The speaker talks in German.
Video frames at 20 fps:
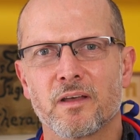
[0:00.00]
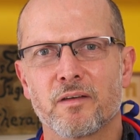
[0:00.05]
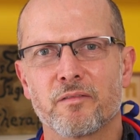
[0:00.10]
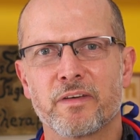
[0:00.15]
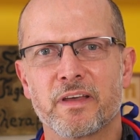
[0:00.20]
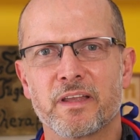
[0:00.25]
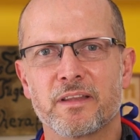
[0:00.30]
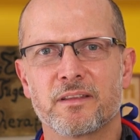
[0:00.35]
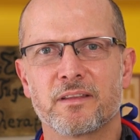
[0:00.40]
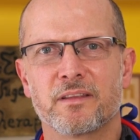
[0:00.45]

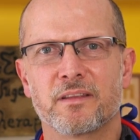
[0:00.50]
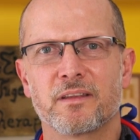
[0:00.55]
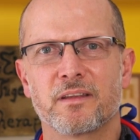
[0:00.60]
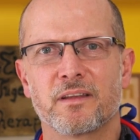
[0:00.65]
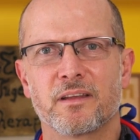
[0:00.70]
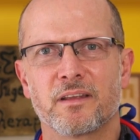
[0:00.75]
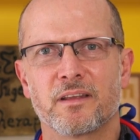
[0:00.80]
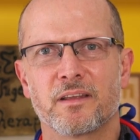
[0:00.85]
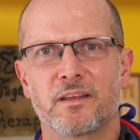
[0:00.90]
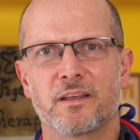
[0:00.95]
Wenn
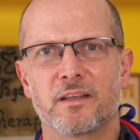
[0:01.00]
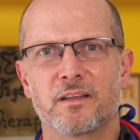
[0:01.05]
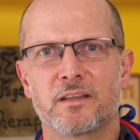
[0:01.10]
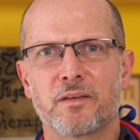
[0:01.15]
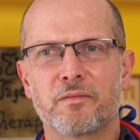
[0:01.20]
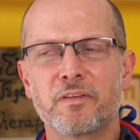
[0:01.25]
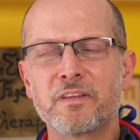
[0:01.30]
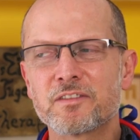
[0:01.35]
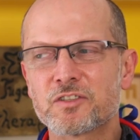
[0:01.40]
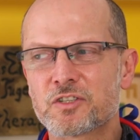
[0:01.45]

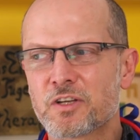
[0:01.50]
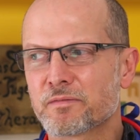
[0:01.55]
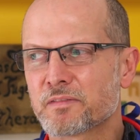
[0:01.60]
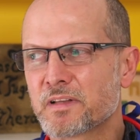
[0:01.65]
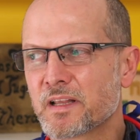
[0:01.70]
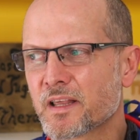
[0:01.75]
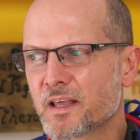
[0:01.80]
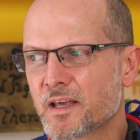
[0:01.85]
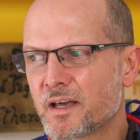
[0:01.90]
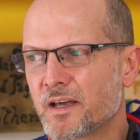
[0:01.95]
der
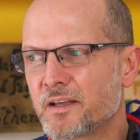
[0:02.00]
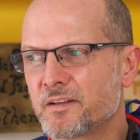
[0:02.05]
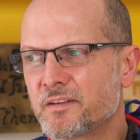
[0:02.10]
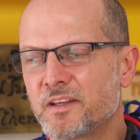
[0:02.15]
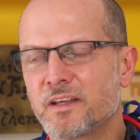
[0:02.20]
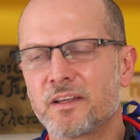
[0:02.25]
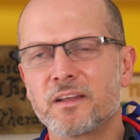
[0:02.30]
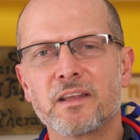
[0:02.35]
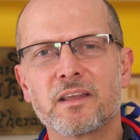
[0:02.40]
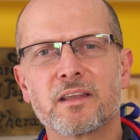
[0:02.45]
Wissenschaftlichkeit
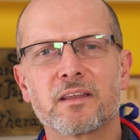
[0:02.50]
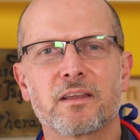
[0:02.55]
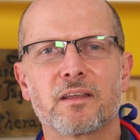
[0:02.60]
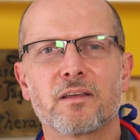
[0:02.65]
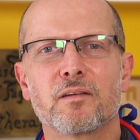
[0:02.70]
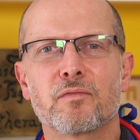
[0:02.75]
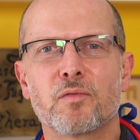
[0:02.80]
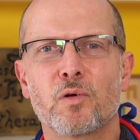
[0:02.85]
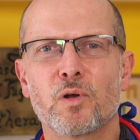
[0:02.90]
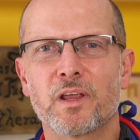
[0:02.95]
hier nicht
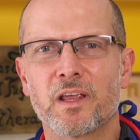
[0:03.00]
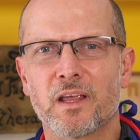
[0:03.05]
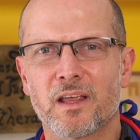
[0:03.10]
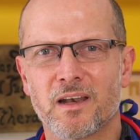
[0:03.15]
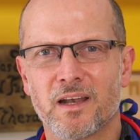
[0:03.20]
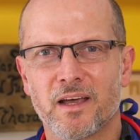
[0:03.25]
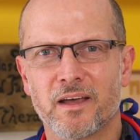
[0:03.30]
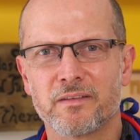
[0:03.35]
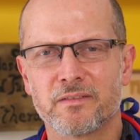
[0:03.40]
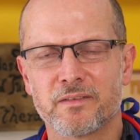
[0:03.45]
Folge
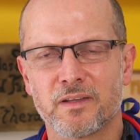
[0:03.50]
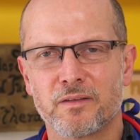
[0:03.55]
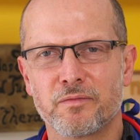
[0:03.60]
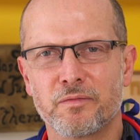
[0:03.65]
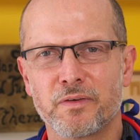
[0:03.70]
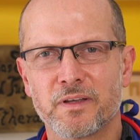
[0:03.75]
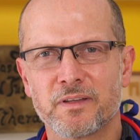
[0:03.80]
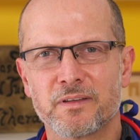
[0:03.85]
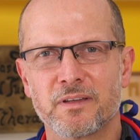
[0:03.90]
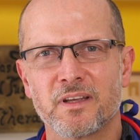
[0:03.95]
geleistet
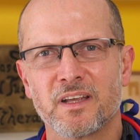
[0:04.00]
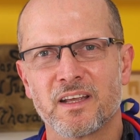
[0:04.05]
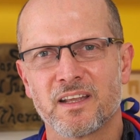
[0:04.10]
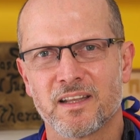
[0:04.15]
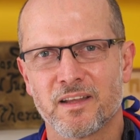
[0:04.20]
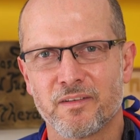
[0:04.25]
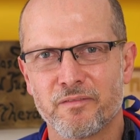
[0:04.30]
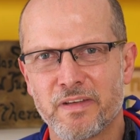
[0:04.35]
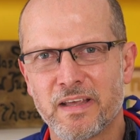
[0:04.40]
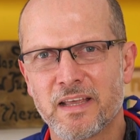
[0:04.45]
wird,
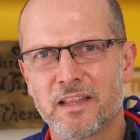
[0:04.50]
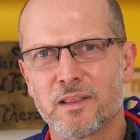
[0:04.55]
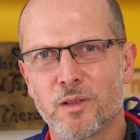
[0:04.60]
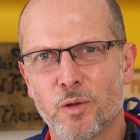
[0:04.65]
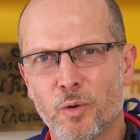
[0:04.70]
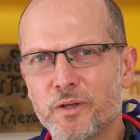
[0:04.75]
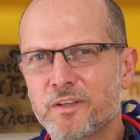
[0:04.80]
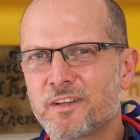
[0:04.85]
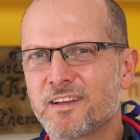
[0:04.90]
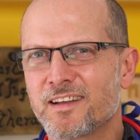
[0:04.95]
dann werden
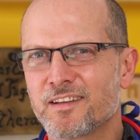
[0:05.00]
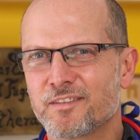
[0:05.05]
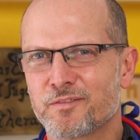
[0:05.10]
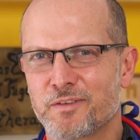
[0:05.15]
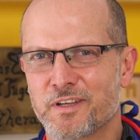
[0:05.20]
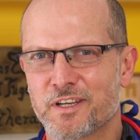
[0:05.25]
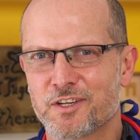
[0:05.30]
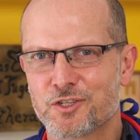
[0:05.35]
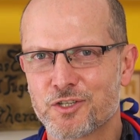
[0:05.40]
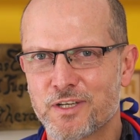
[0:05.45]
Leute
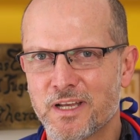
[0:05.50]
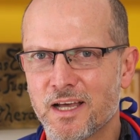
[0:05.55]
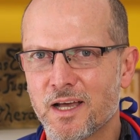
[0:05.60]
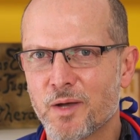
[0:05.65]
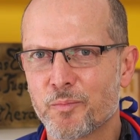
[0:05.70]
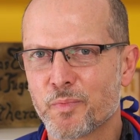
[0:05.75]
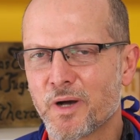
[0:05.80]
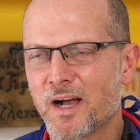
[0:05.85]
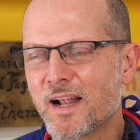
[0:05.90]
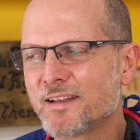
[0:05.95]
deswegen
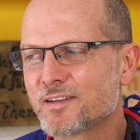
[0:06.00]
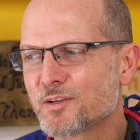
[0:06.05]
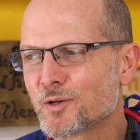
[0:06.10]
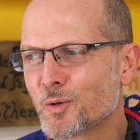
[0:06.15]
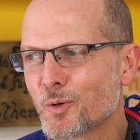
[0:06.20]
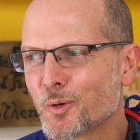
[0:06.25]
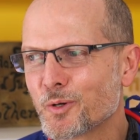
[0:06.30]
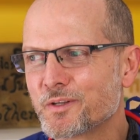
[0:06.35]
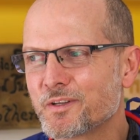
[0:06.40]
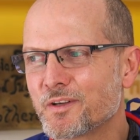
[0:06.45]
sterben, alte
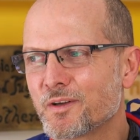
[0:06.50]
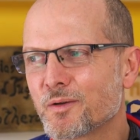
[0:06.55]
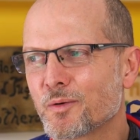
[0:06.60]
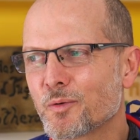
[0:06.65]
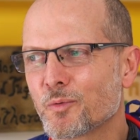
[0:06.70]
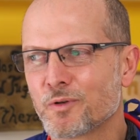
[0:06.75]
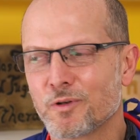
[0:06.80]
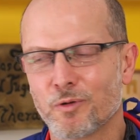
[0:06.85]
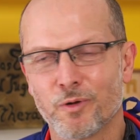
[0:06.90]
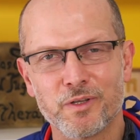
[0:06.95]
Leute
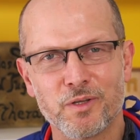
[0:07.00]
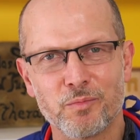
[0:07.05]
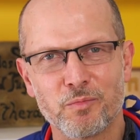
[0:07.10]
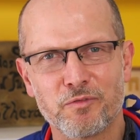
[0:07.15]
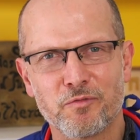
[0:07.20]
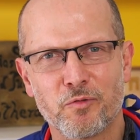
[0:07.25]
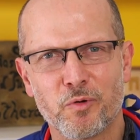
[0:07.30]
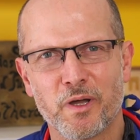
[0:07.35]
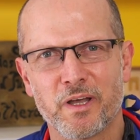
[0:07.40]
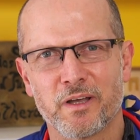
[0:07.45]
und Leute mit
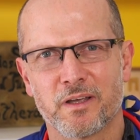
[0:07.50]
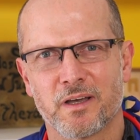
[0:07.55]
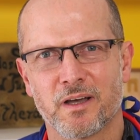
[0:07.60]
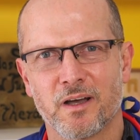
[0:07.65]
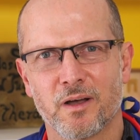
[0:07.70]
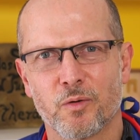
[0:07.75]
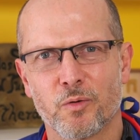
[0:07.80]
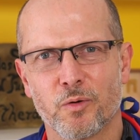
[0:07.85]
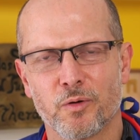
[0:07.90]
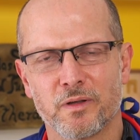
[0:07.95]

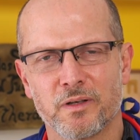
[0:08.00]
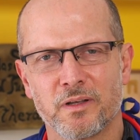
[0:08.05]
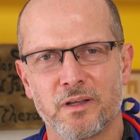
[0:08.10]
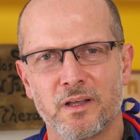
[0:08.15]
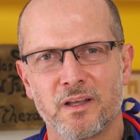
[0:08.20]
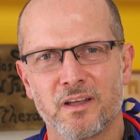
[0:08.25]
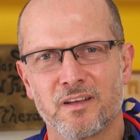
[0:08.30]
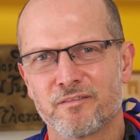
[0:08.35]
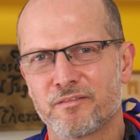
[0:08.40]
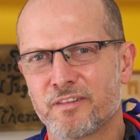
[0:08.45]
Vorerkrankungen,
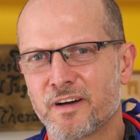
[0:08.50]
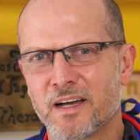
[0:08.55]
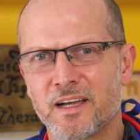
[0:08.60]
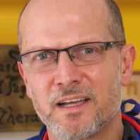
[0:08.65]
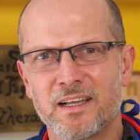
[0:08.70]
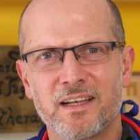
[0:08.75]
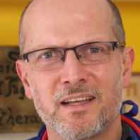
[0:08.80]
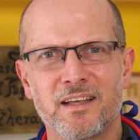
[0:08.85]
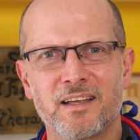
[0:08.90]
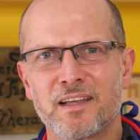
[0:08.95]

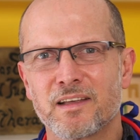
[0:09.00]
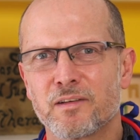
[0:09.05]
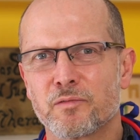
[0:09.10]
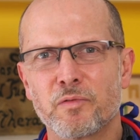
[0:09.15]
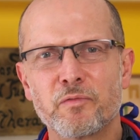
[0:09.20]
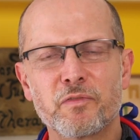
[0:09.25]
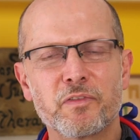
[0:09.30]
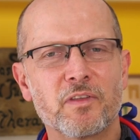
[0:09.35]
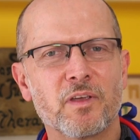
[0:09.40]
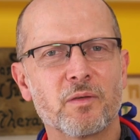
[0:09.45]
weil
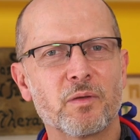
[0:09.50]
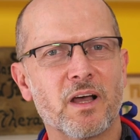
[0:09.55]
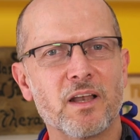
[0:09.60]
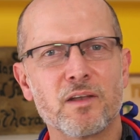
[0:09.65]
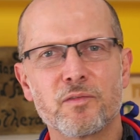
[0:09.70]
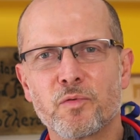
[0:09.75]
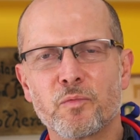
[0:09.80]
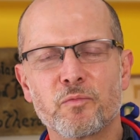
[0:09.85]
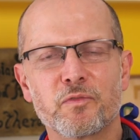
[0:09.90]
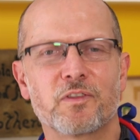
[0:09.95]
15,
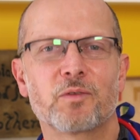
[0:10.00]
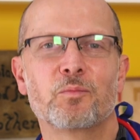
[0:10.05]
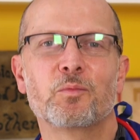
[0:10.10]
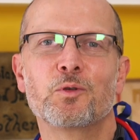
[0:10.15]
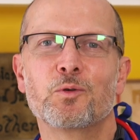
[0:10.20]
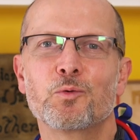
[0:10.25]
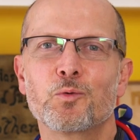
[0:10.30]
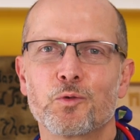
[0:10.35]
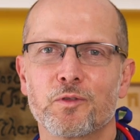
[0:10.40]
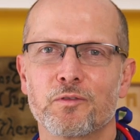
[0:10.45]
alle 15
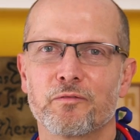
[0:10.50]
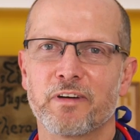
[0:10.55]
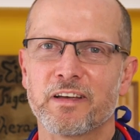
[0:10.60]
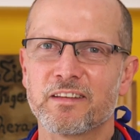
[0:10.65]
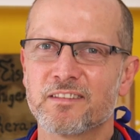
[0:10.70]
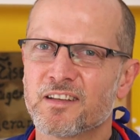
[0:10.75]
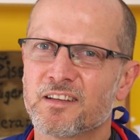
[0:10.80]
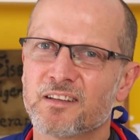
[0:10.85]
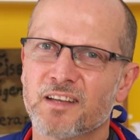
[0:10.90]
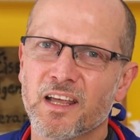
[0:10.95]
Minuten
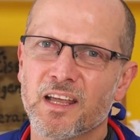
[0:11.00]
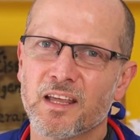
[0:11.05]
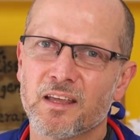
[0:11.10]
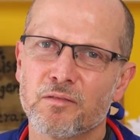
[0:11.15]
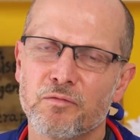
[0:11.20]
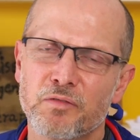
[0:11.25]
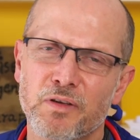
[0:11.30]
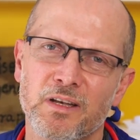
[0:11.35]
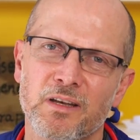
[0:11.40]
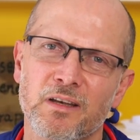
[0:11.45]
Wasser
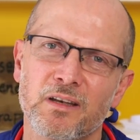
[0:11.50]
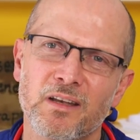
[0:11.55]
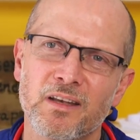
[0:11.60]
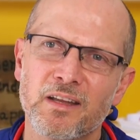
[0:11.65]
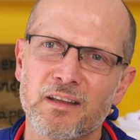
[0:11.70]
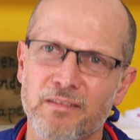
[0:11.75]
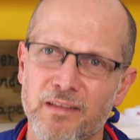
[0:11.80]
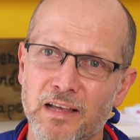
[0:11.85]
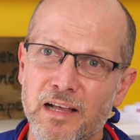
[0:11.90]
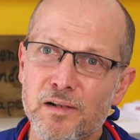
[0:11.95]
trinken wird ihnen
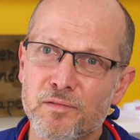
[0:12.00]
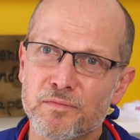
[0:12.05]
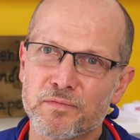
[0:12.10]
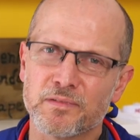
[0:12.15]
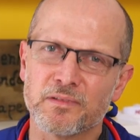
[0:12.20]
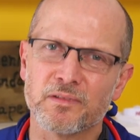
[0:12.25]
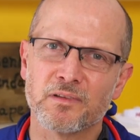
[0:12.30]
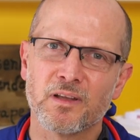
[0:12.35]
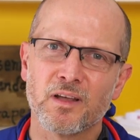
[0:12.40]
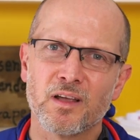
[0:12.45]
nichts
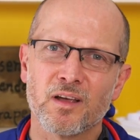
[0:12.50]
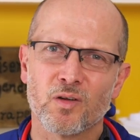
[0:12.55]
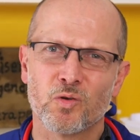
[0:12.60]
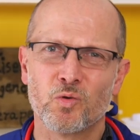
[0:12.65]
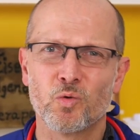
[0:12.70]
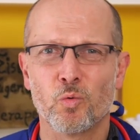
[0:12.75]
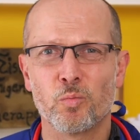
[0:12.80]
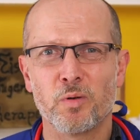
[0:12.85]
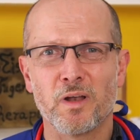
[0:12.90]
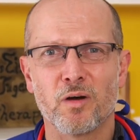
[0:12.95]
helfen.
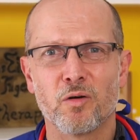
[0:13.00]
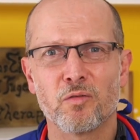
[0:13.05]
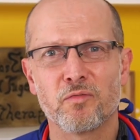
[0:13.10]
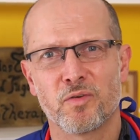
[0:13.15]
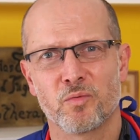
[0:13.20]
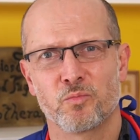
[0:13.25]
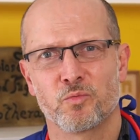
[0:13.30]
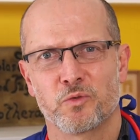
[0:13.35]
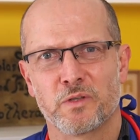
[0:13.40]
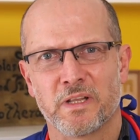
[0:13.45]
Knoblauch
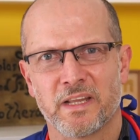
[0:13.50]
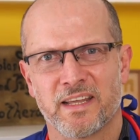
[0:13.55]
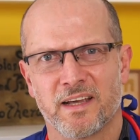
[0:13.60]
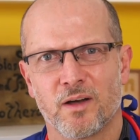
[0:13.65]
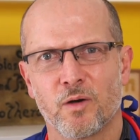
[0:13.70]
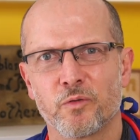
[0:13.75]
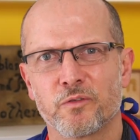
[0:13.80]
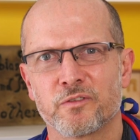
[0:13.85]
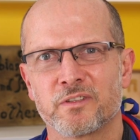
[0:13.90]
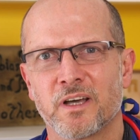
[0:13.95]
vermutlich
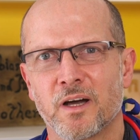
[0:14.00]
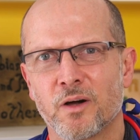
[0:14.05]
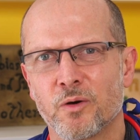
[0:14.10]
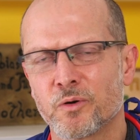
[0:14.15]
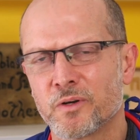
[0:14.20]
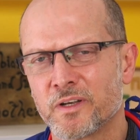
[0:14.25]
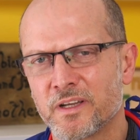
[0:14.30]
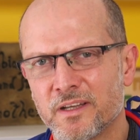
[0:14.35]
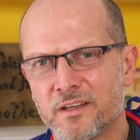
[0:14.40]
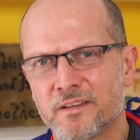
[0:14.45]
aus und
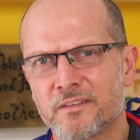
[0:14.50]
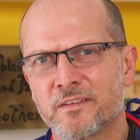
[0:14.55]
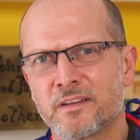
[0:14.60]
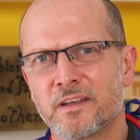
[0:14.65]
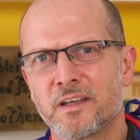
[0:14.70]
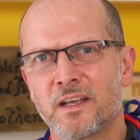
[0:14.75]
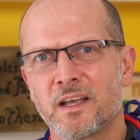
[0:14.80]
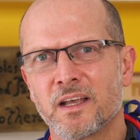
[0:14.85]
auch nichts.